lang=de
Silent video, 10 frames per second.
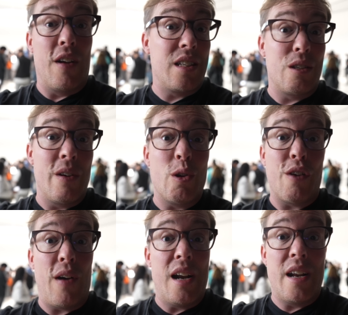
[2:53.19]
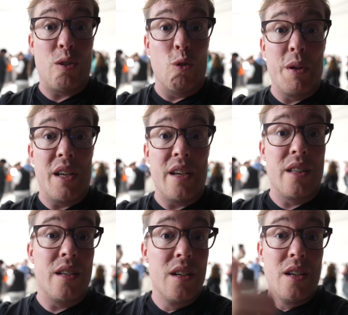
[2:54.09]
Falls das Video gefallen hat, unbedingt
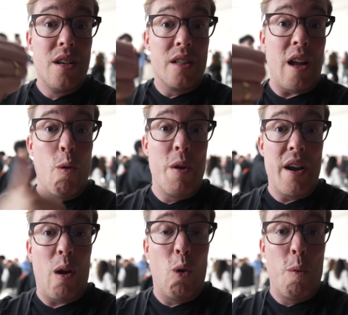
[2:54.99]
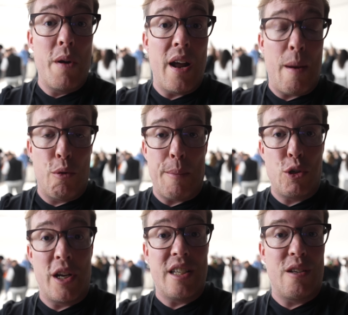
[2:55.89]
Daumen nach oben, Abo
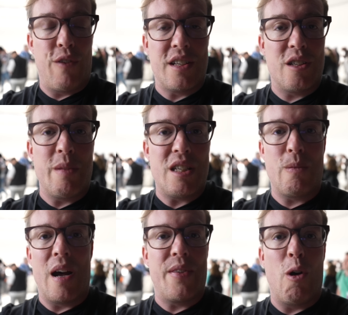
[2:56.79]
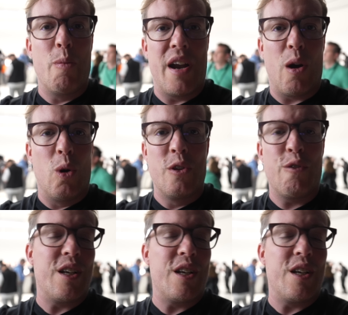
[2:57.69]
abschließen, falls es Mist war, Daumen nach unten,